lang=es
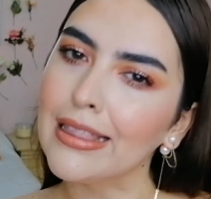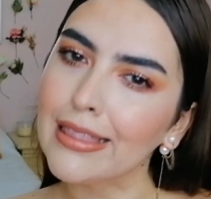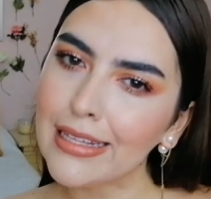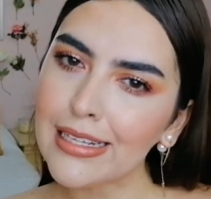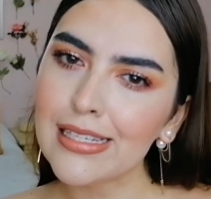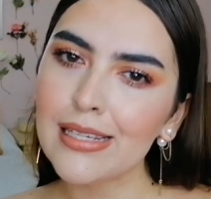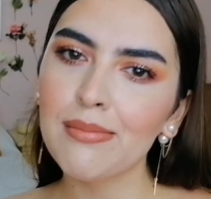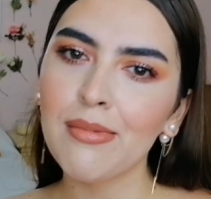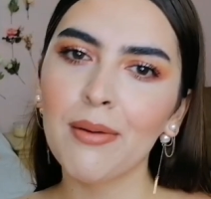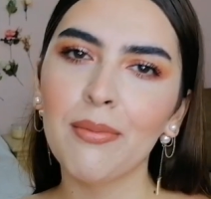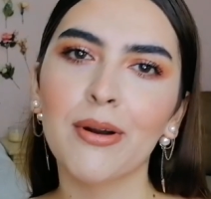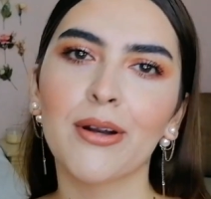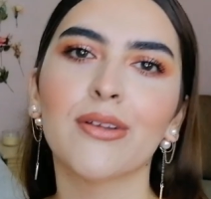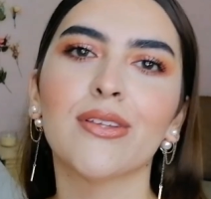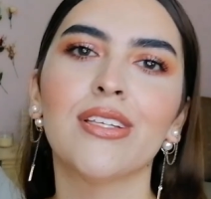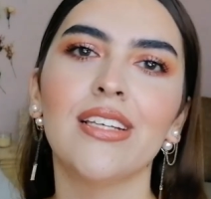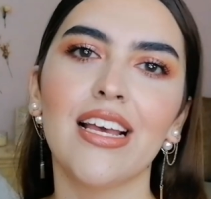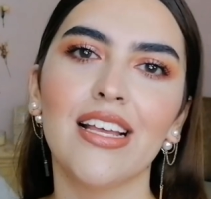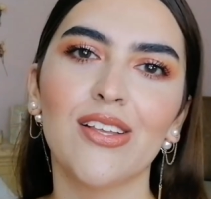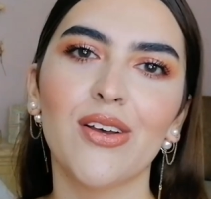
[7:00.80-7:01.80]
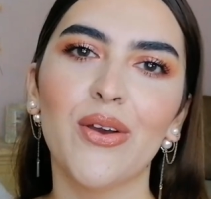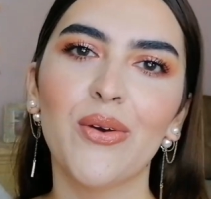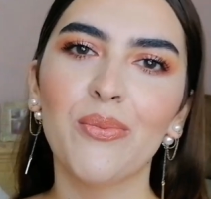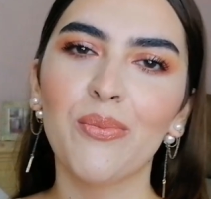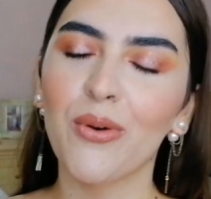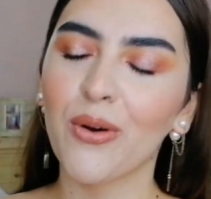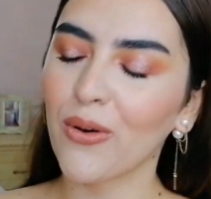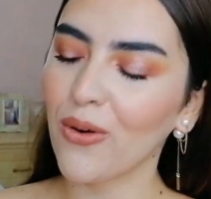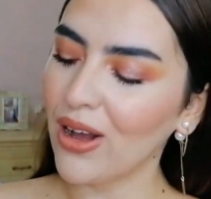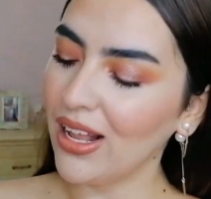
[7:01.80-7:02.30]
altísima, pero sí, soy
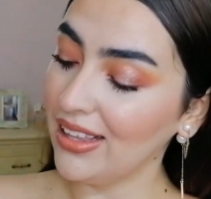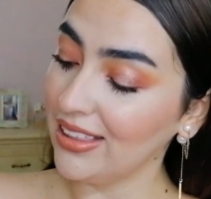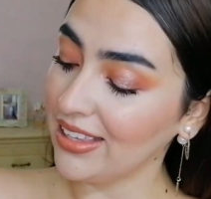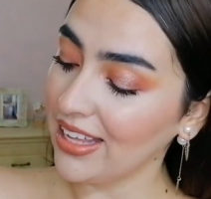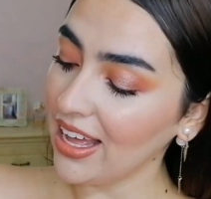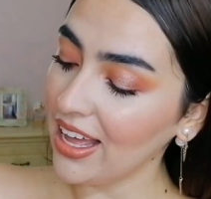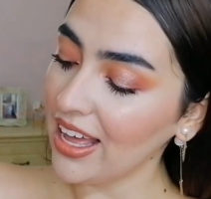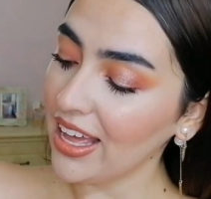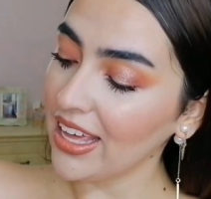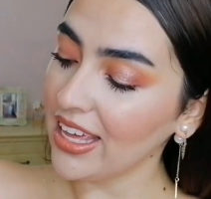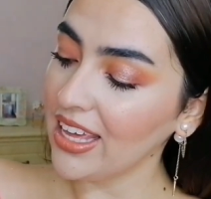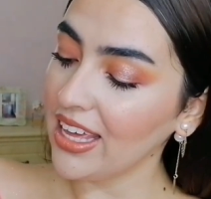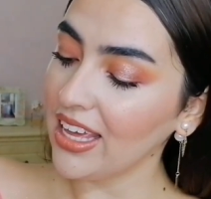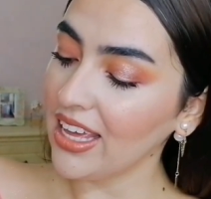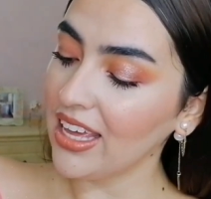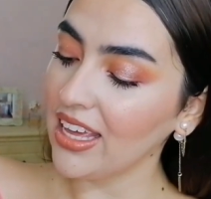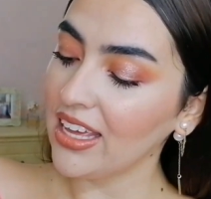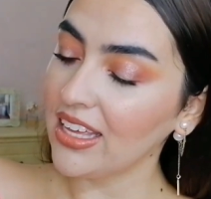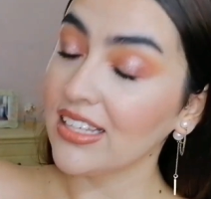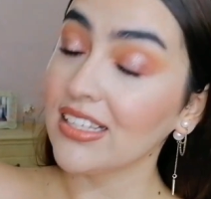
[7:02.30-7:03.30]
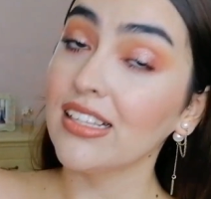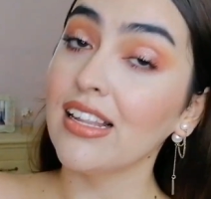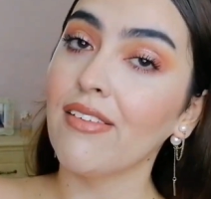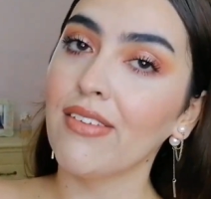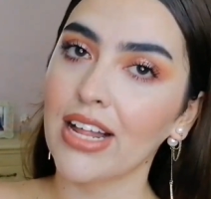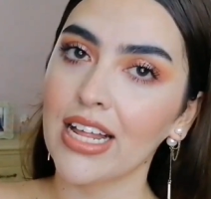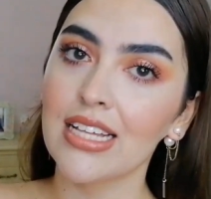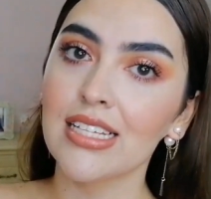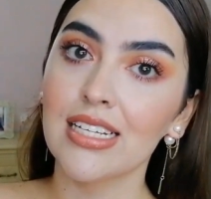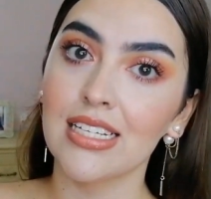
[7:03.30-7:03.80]
un poco alta y la
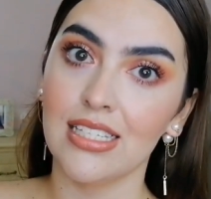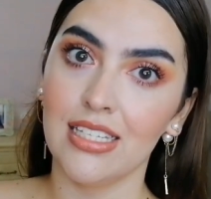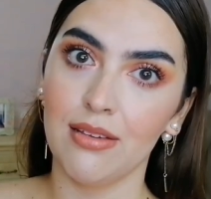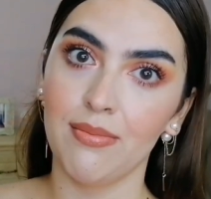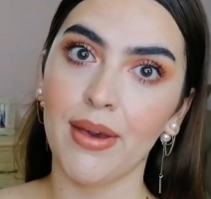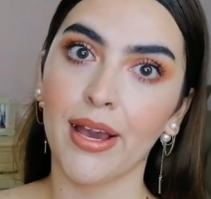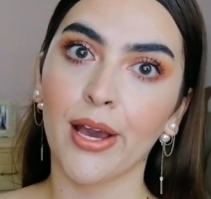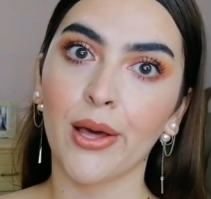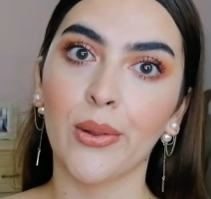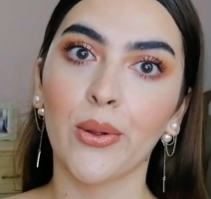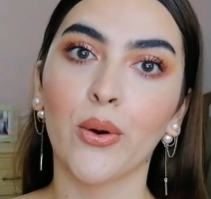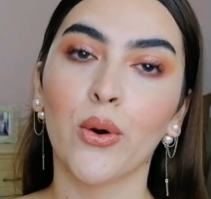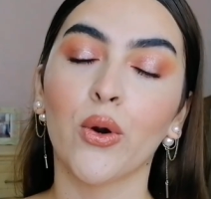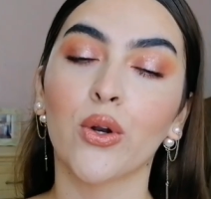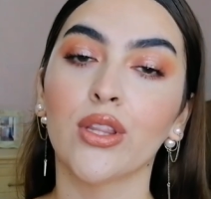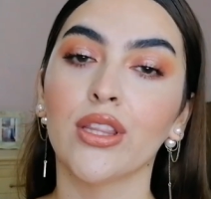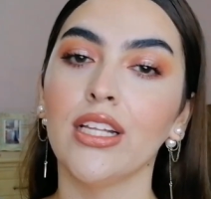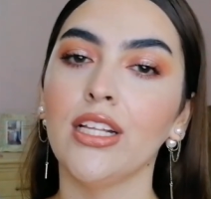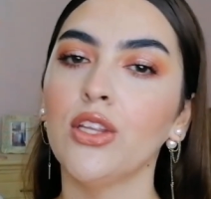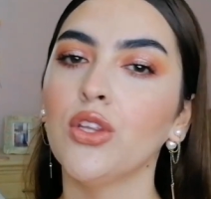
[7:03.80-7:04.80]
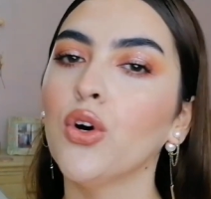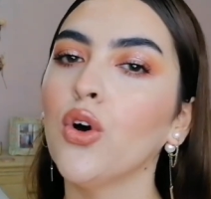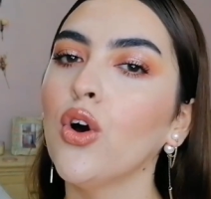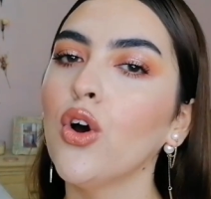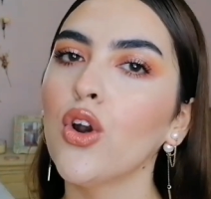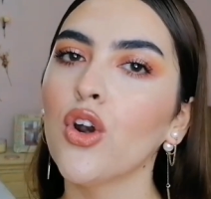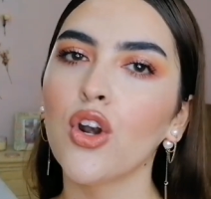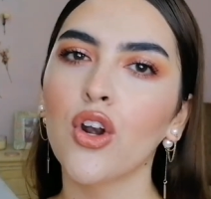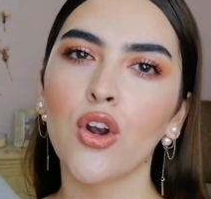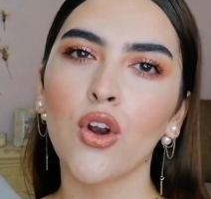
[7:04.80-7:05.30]
verdad es que sí me quedó
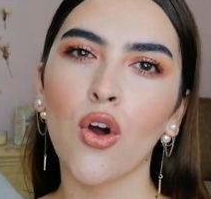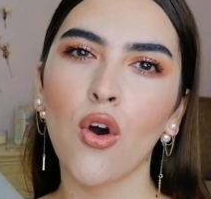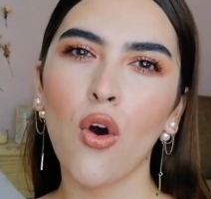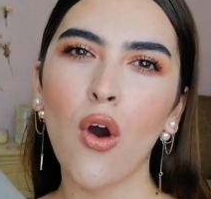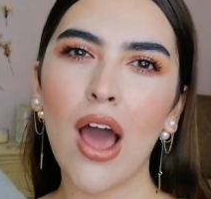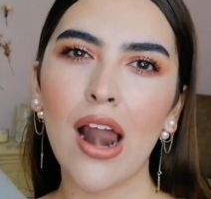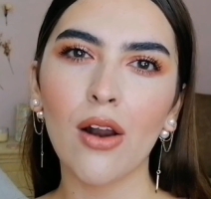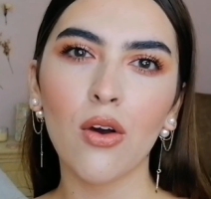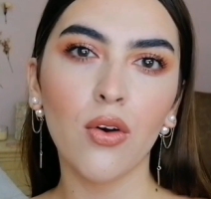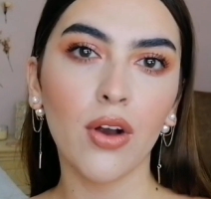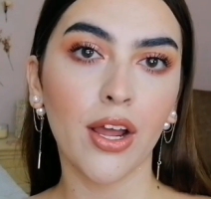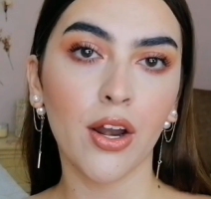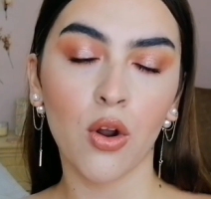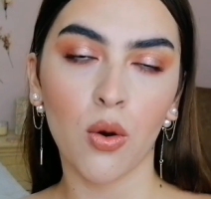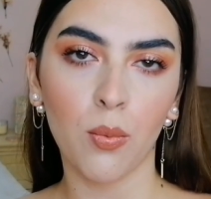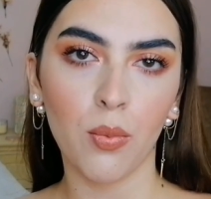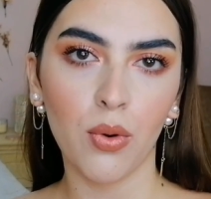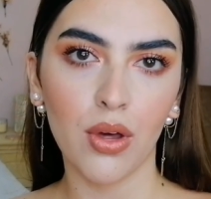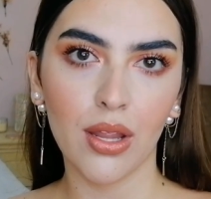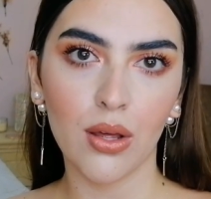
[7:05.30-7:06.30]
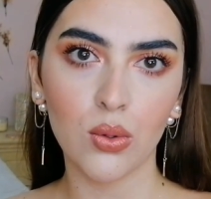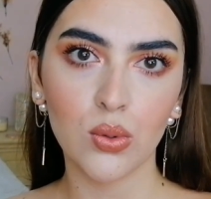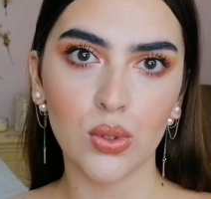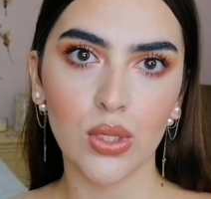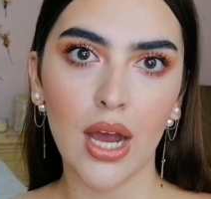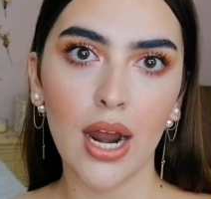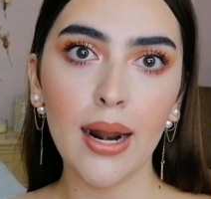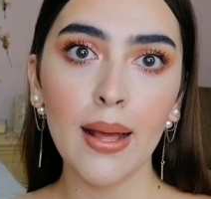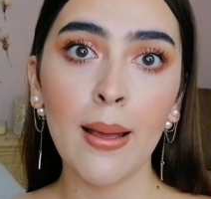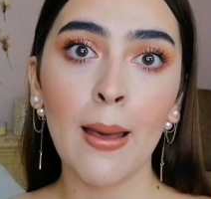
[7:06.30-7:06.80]
cortito, no algo que no pueda
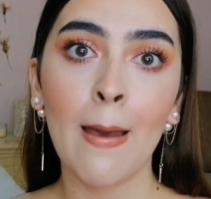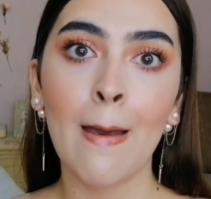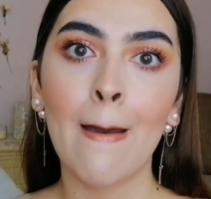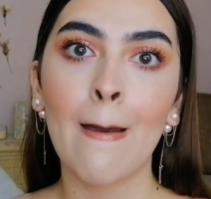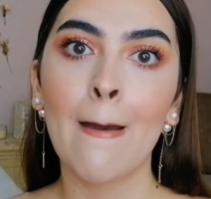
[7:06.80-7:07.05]
usar